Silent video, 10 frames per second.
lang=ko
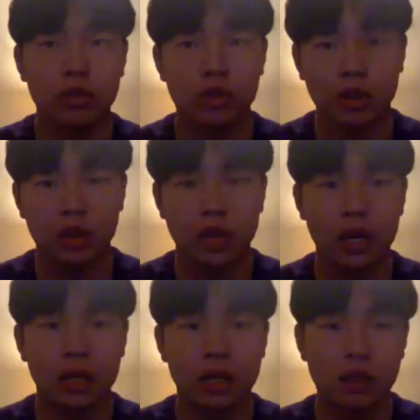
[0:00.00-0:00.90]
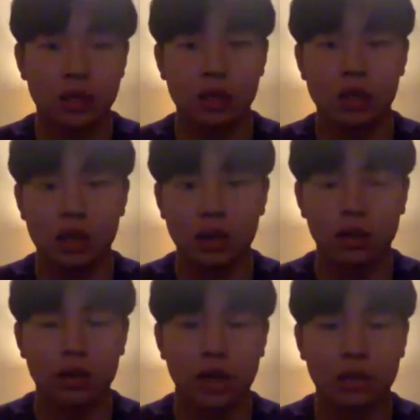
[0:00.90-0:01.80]
여기 대학
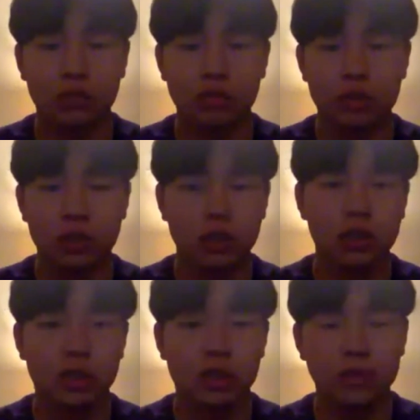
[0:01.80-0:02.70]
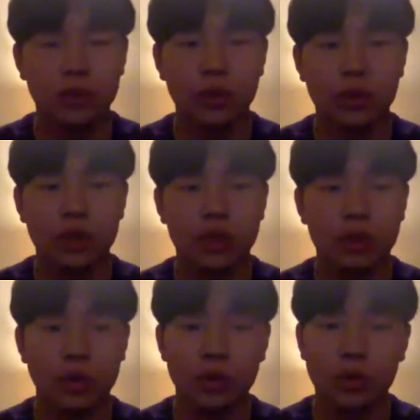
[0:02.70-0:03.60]
어, 야구는 금요일,
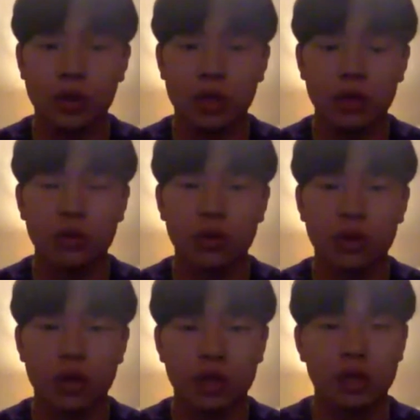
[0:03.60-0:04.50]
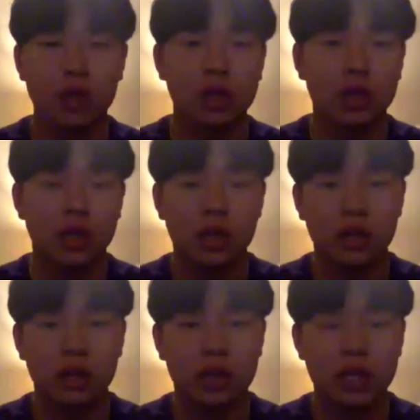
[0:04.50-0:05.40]
토요일, 일요일이
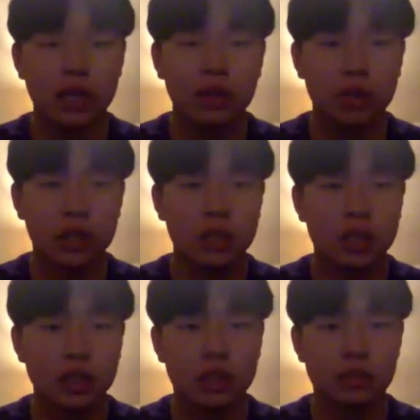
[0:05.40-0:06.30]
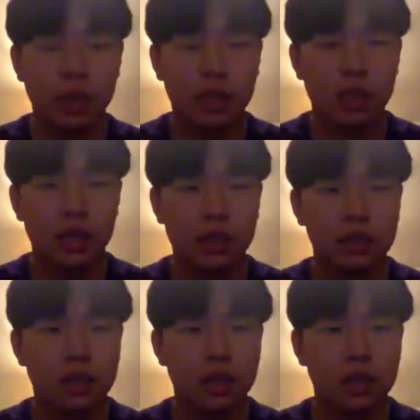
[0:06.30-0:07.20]
세 경기 시리즈를 많이
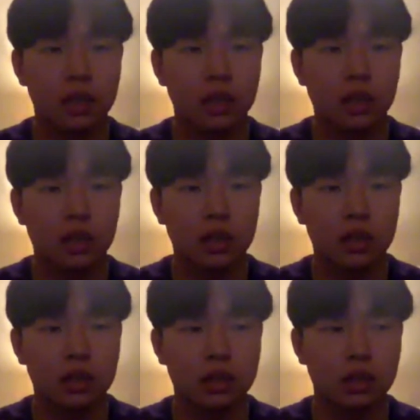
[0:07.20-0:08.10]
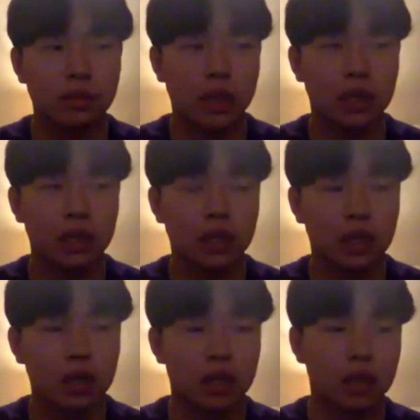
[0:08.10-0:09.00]
하는데 음.
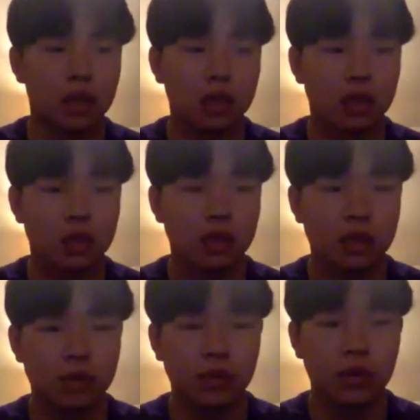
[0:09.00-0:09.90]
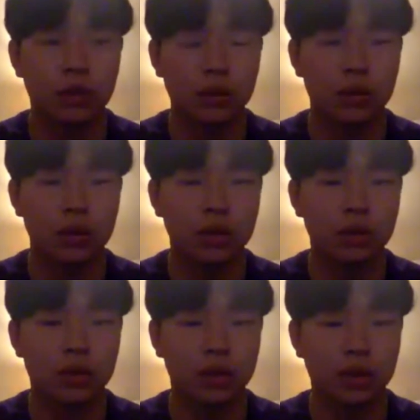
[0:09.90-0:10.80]
만약에 금요일, 토요일,
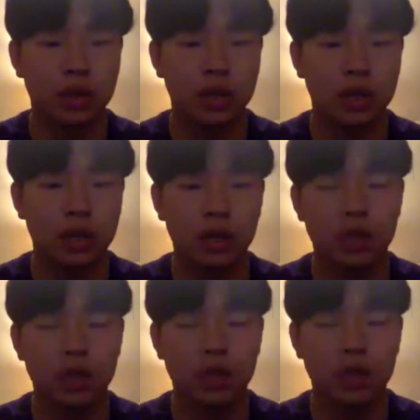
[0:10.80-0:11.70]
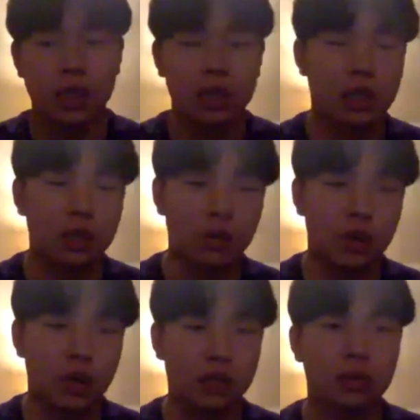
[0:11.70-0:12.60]
일요일 경기가 다른 학교에
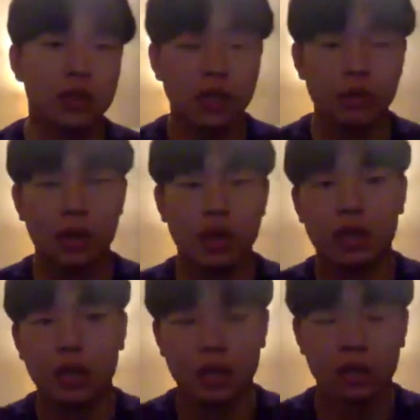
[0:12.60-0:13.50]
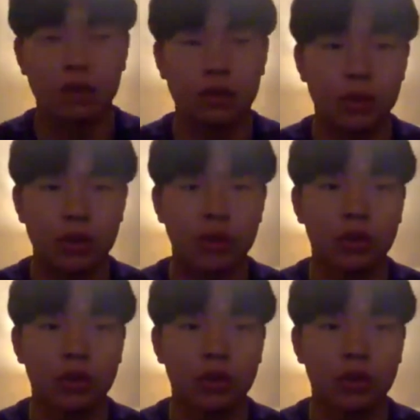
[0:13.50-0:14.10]
가서 시합을 해야 된다 그러면